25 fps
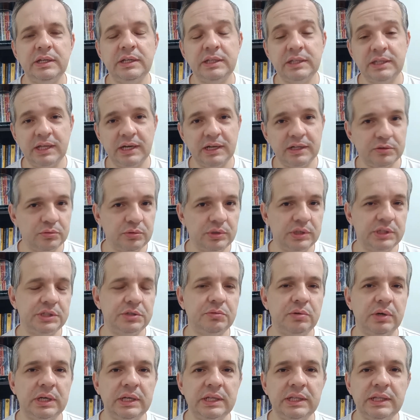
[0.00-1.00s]
literatura de
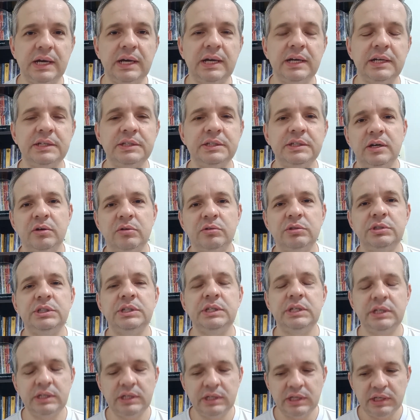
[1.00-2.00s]
qualidade ou
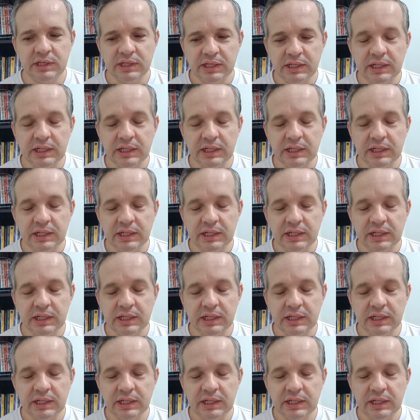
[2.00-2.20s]
de